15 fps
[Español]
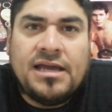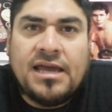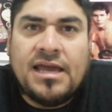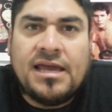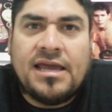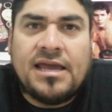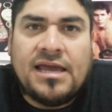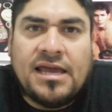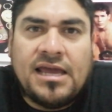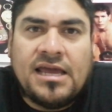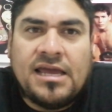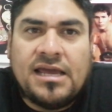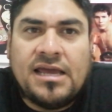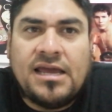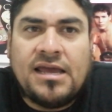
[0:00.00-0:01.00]

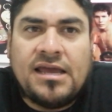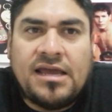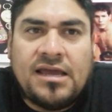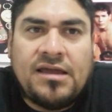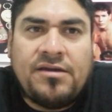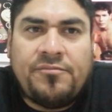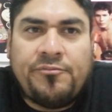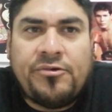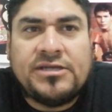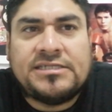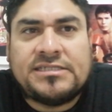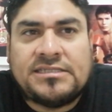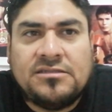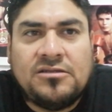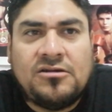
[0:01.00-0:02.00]
eh,
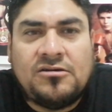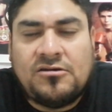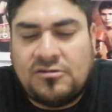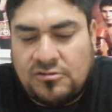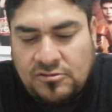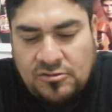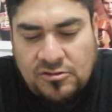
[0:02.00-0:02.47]
pues no,